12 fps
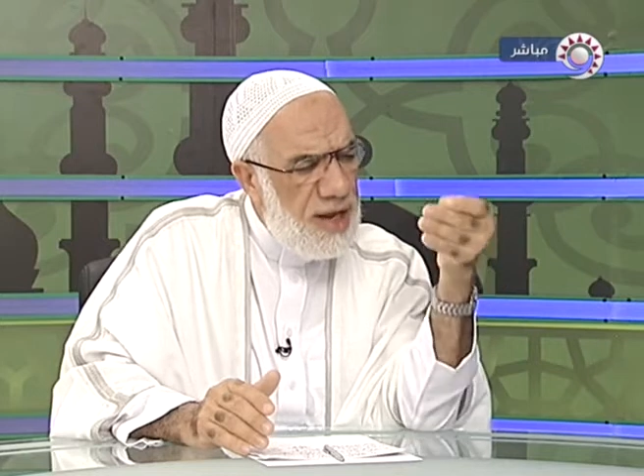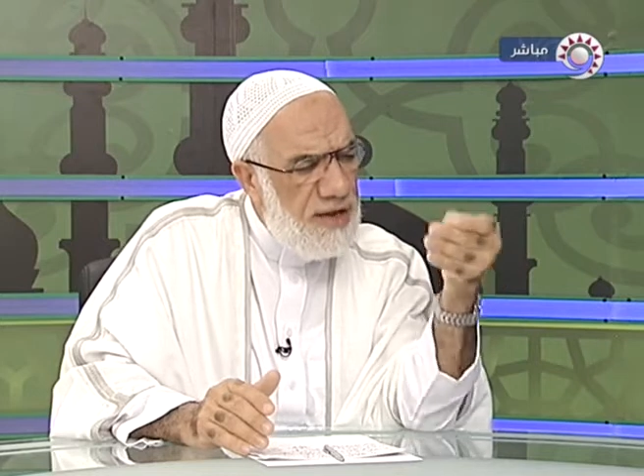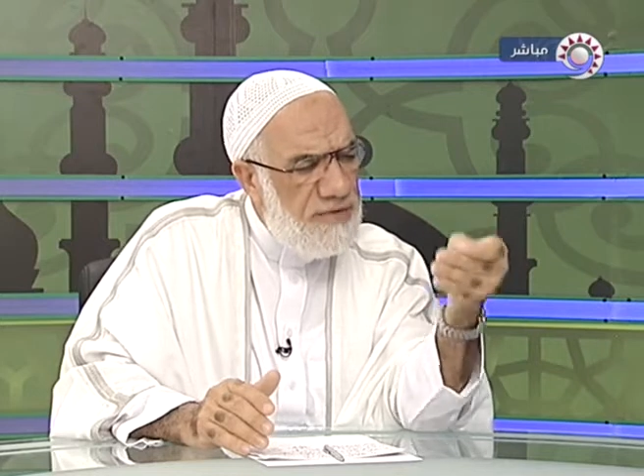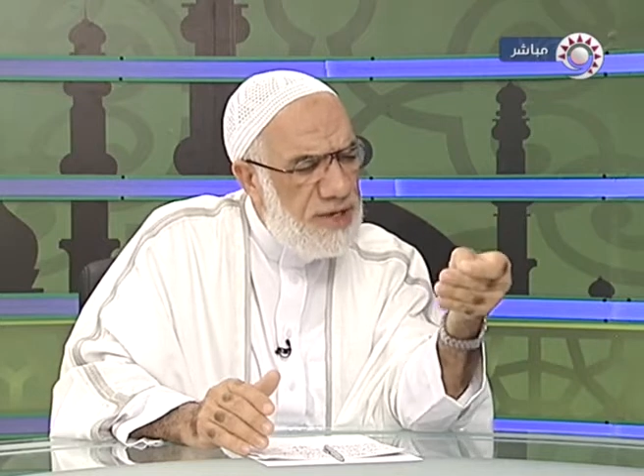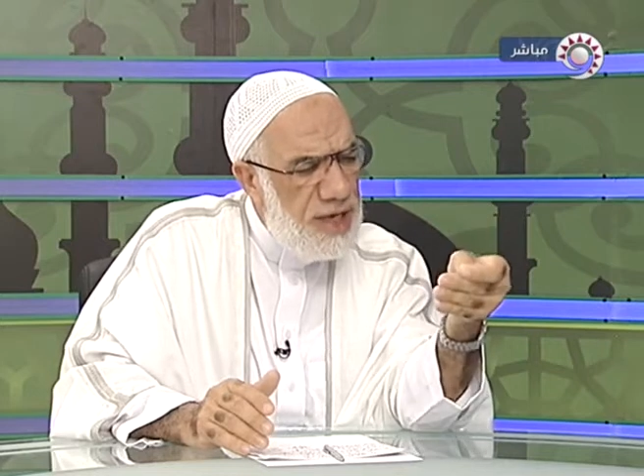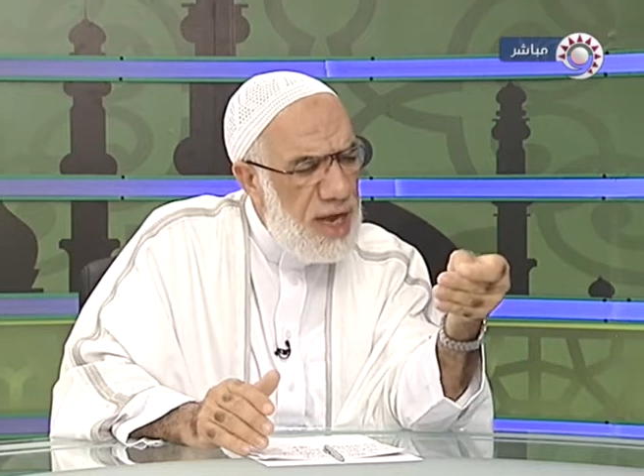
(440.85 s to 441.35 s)

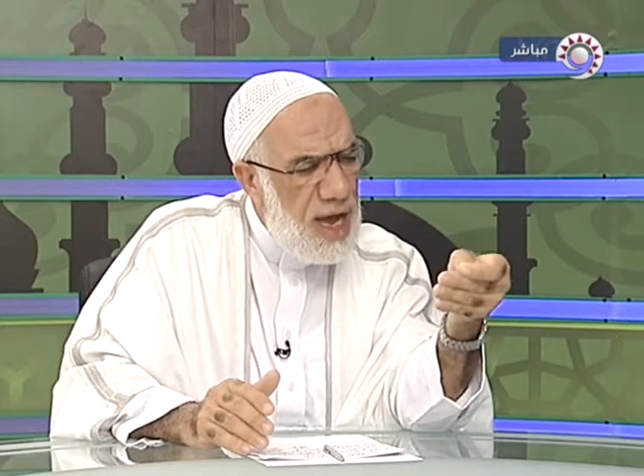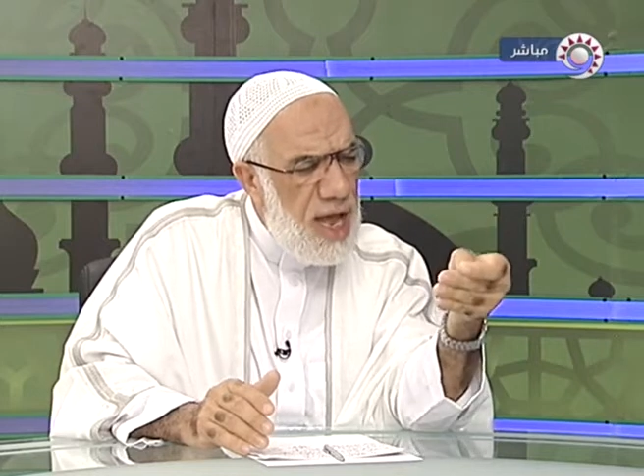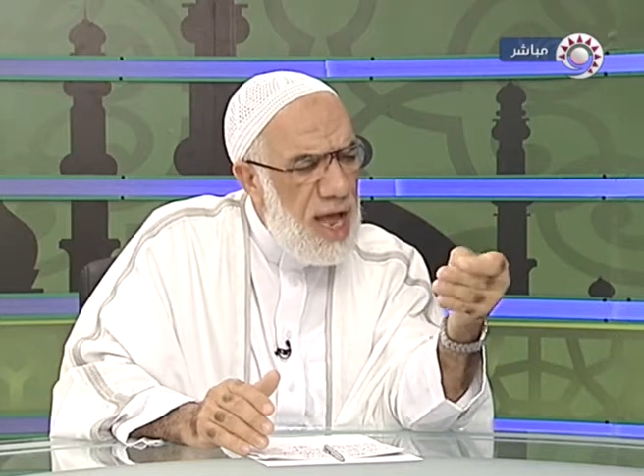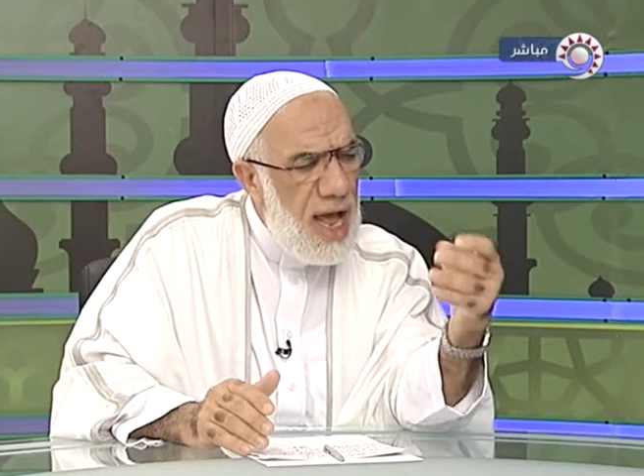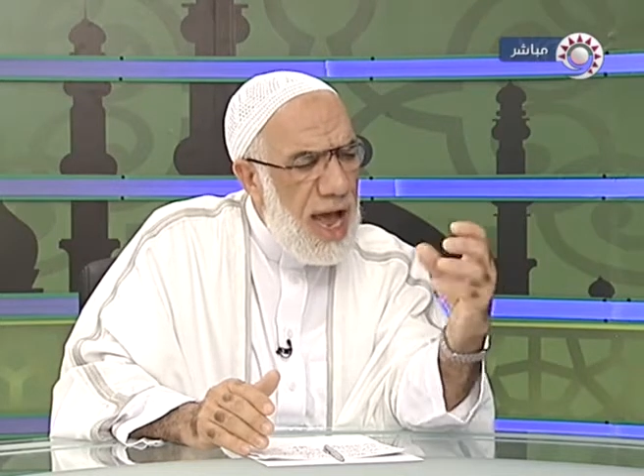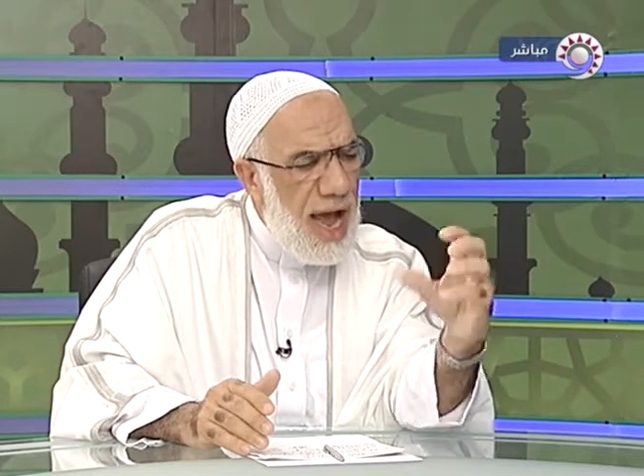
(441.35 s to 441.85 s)
نفسية
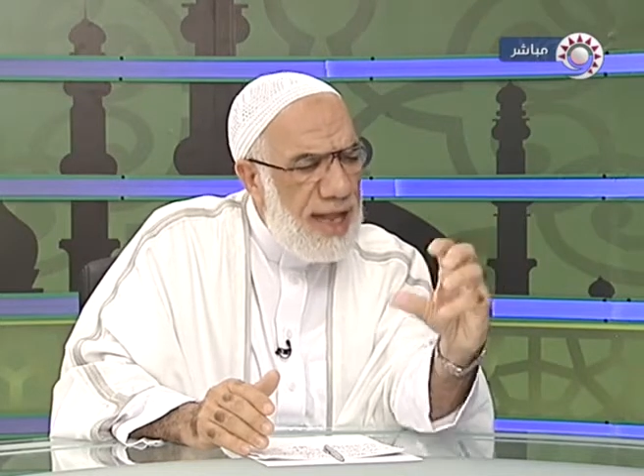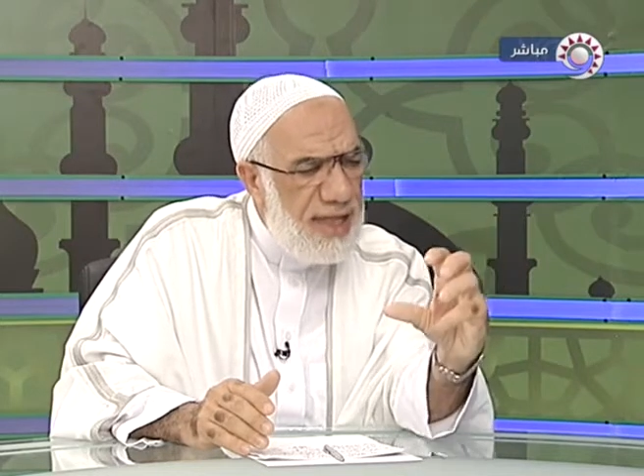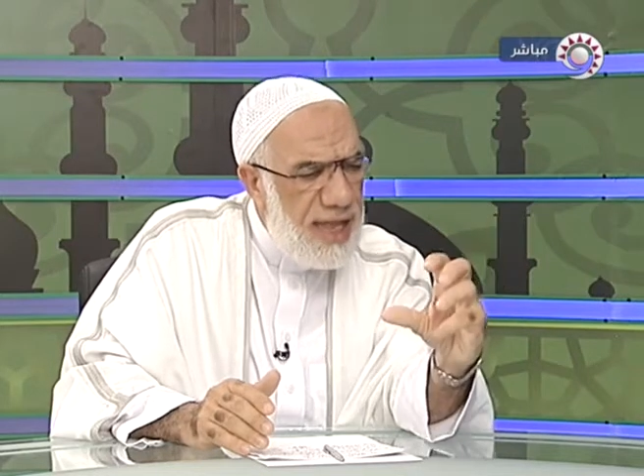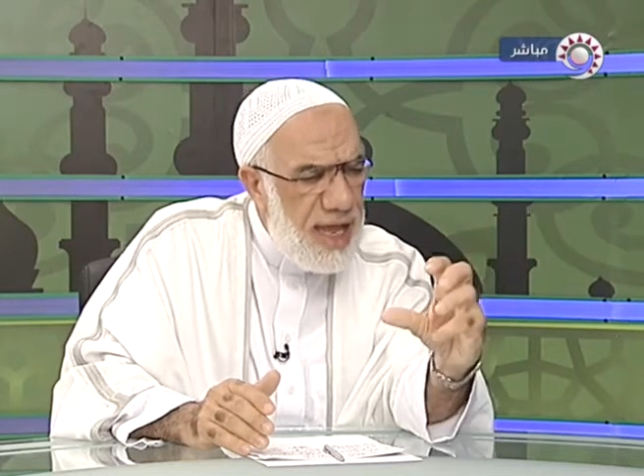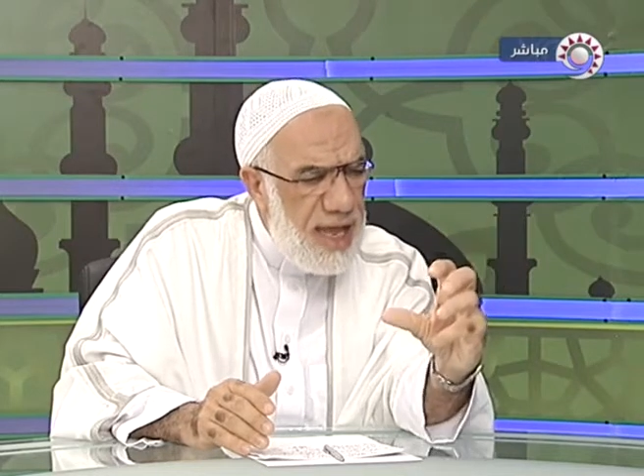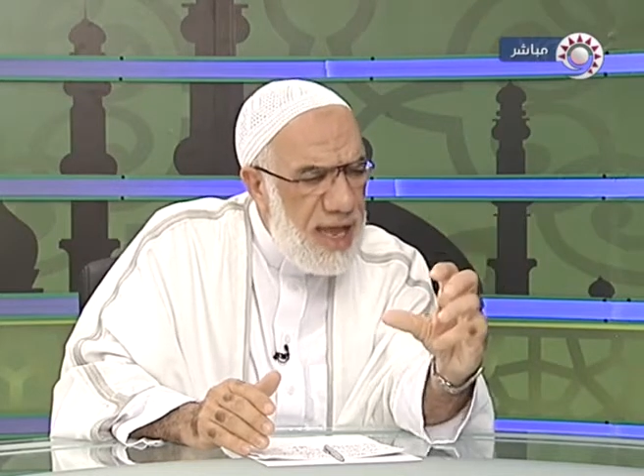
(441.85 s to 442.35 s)

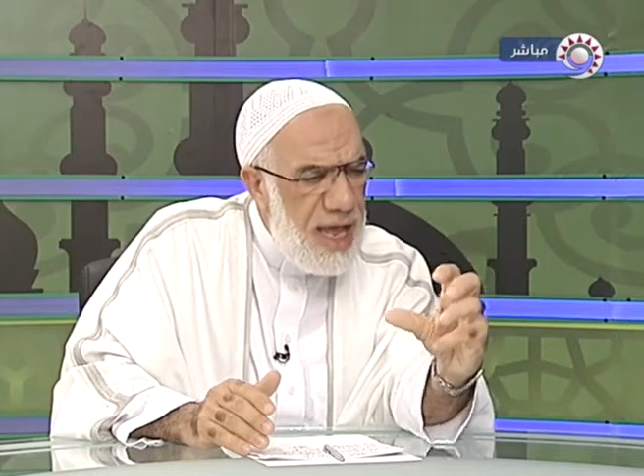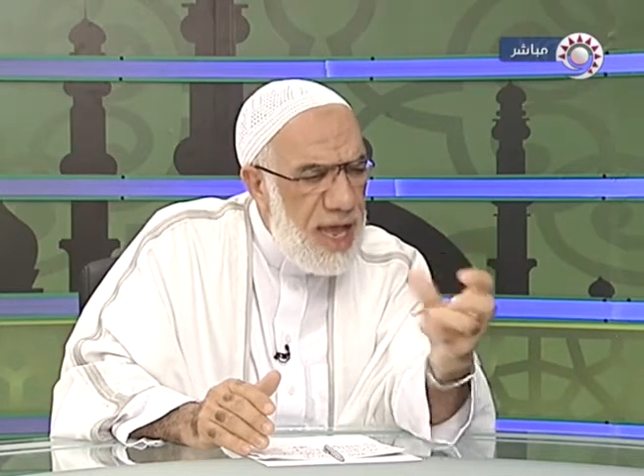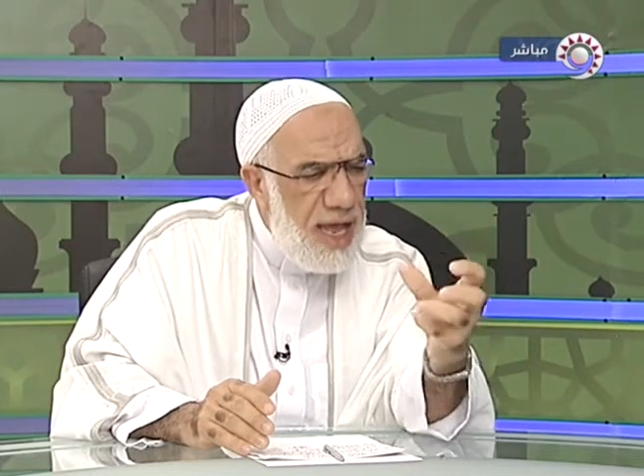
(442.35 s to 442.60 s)
حتى إيه